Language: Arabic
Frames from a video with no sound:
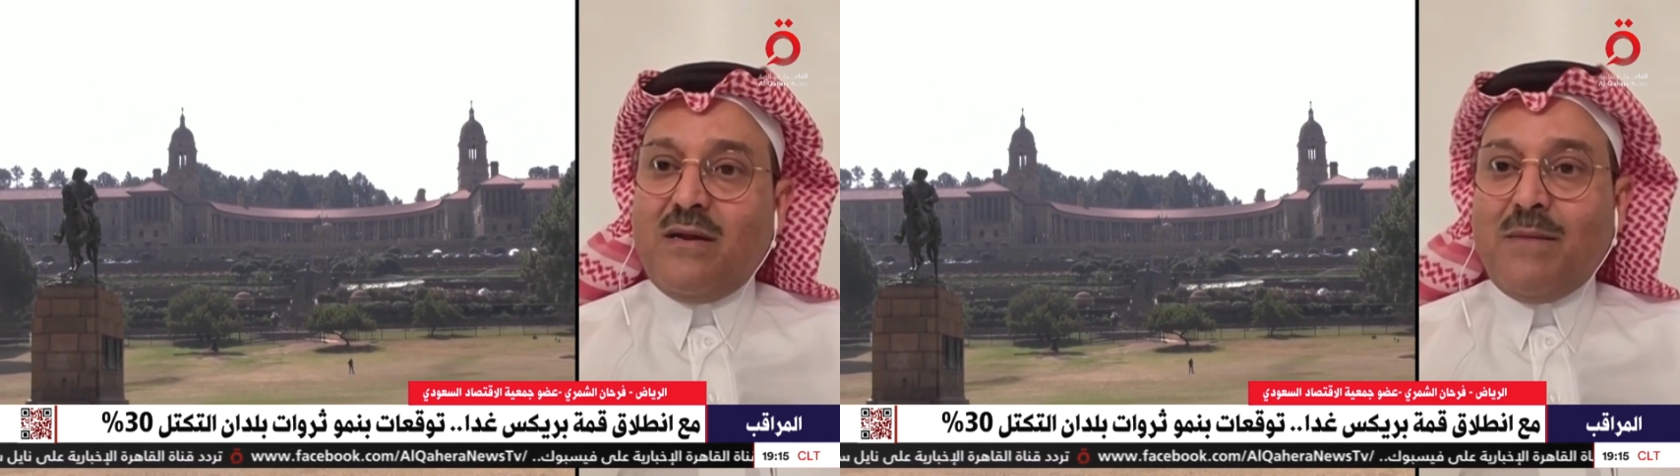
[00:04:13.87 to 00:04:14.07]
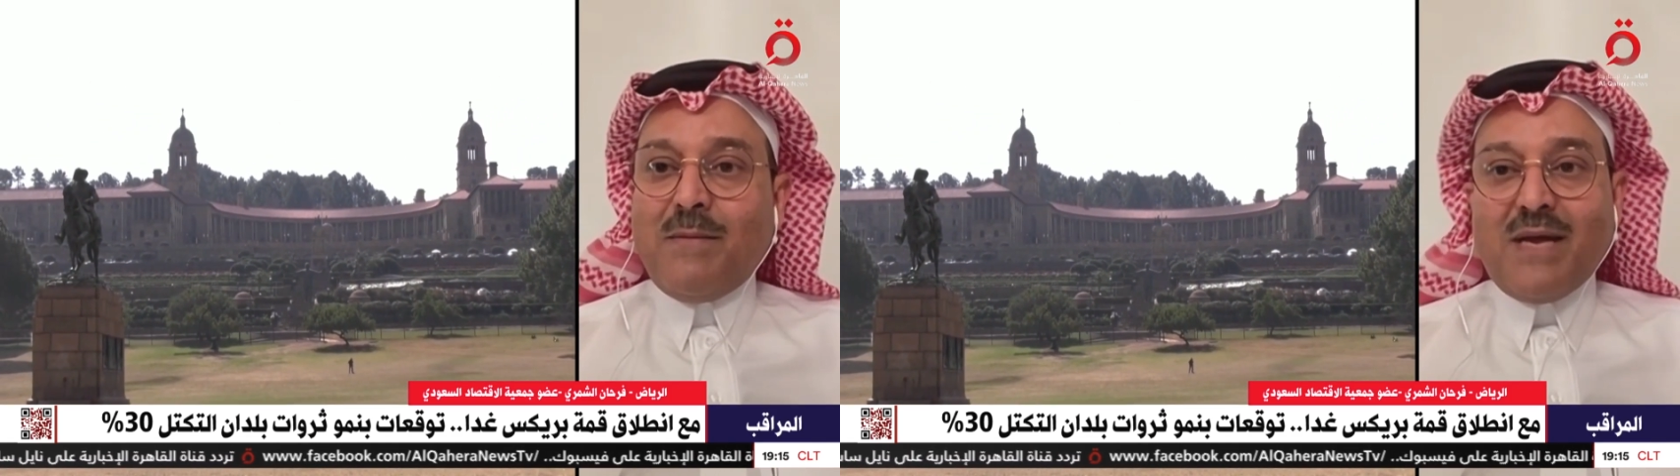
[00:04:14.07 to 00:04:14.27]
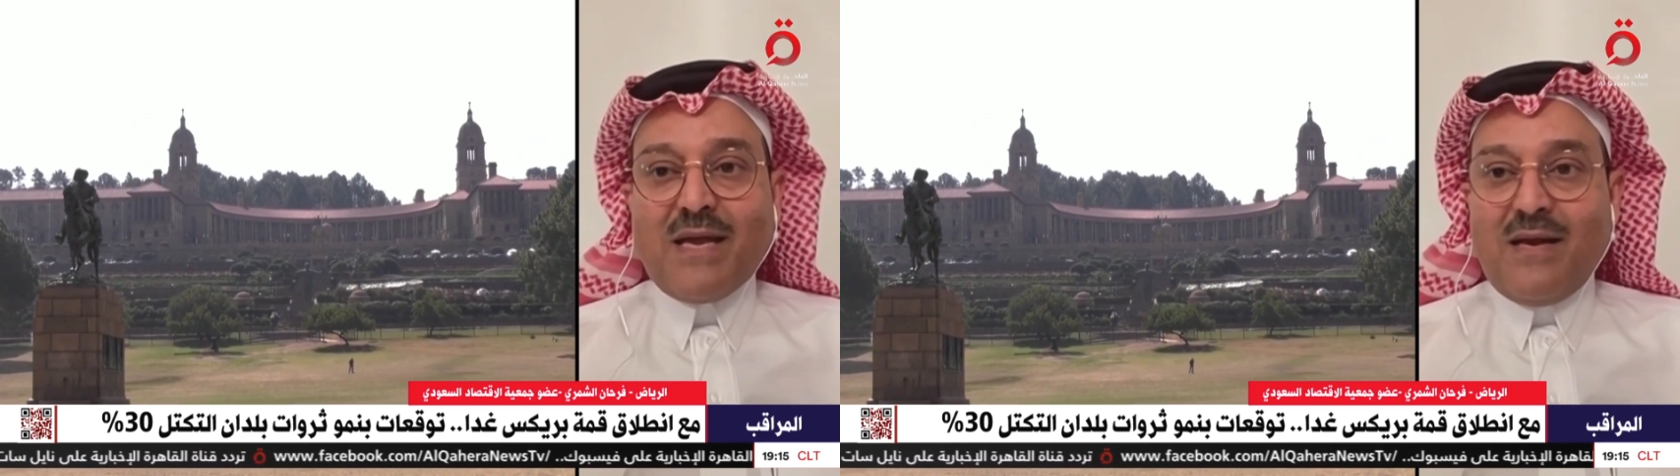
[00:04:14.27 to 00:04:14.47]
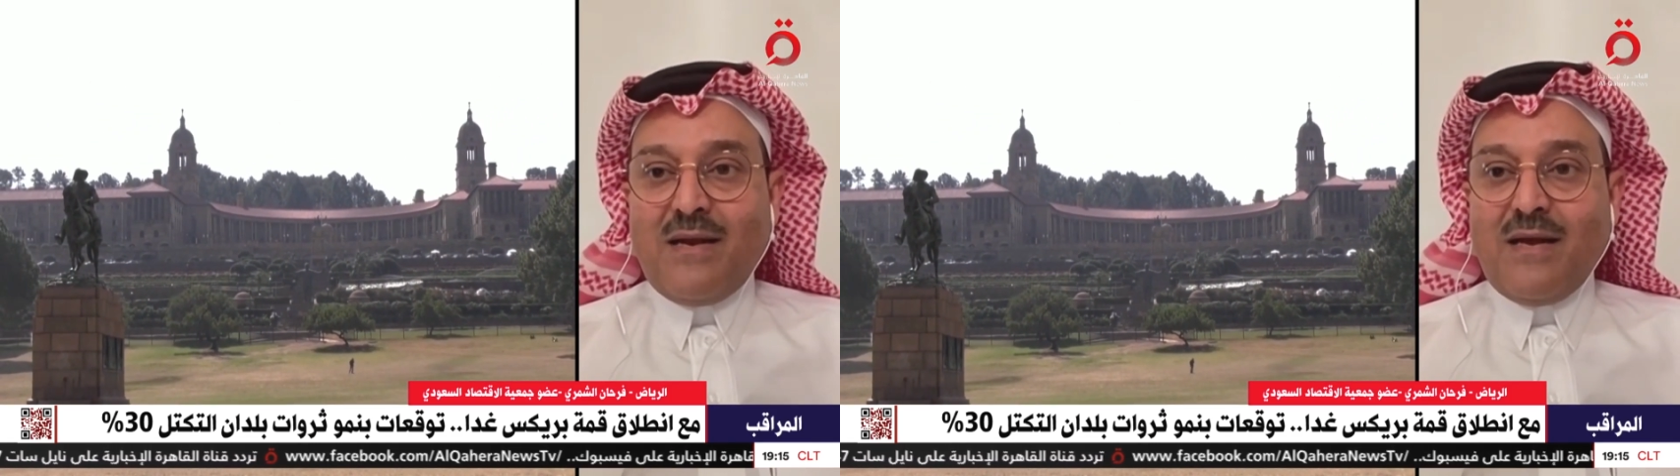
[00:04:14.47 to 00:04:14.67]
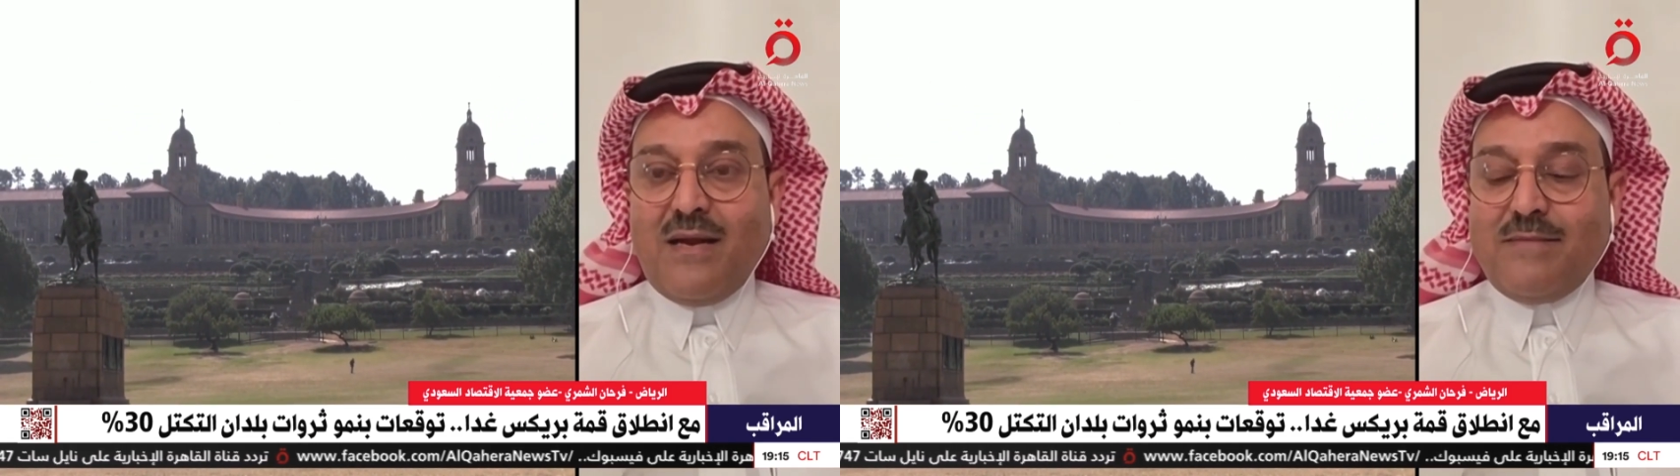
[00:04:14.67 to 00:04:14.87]

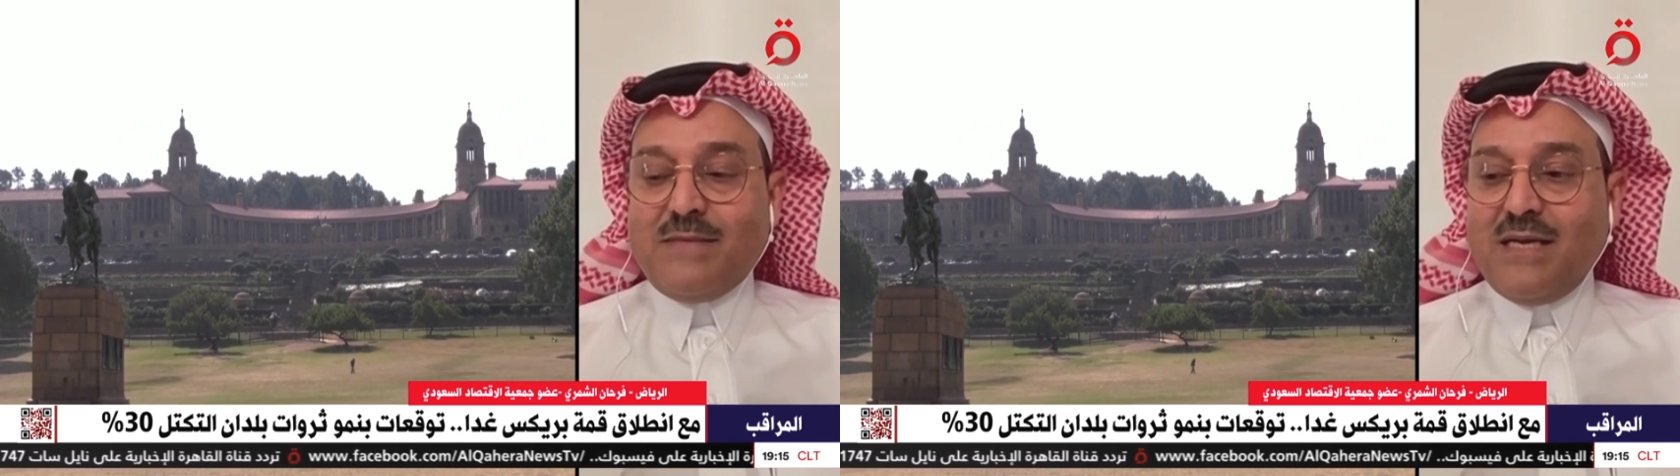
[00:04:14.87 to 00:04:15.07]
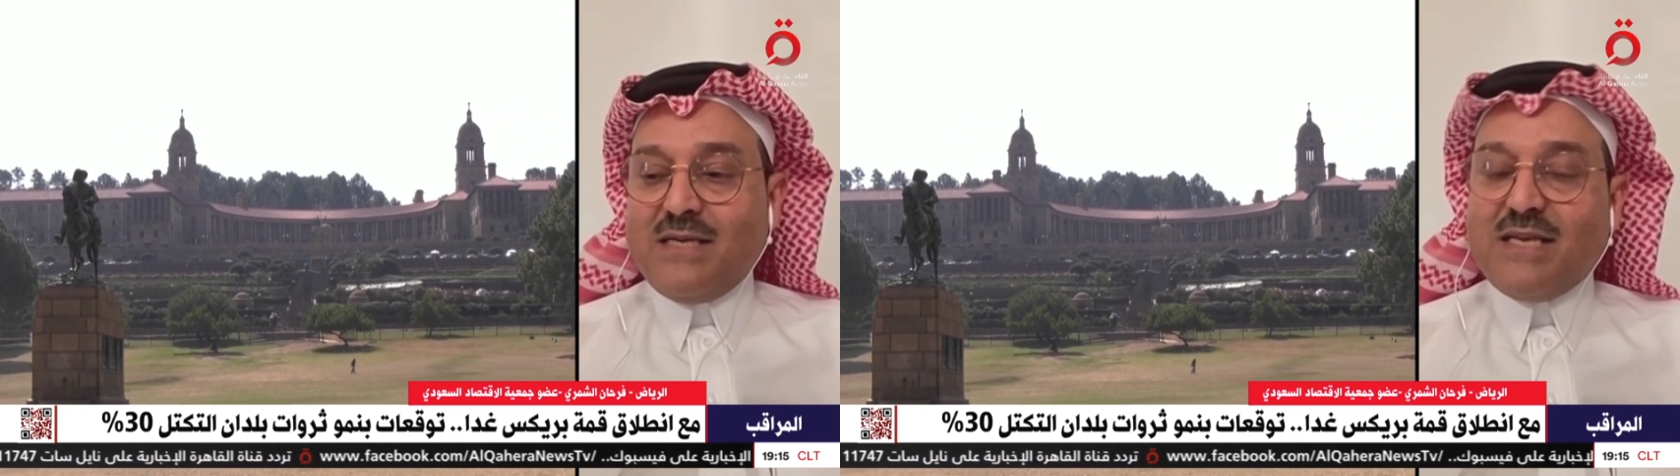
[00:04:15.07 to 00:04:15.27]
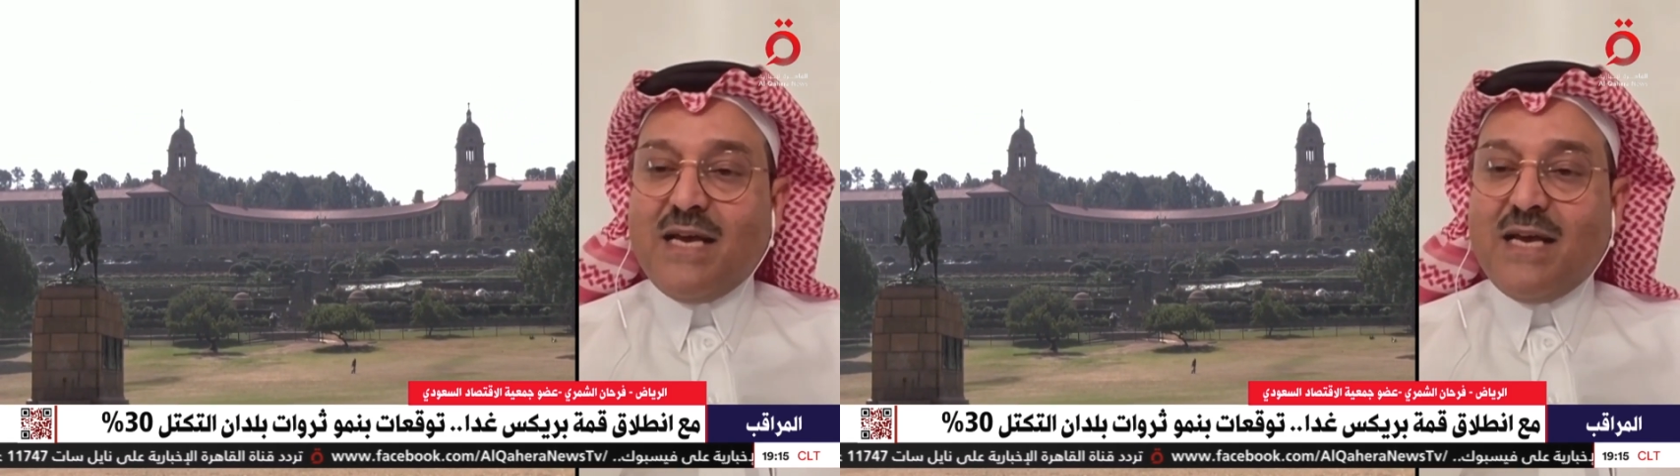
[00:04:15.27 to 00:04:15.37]
المملكه يعني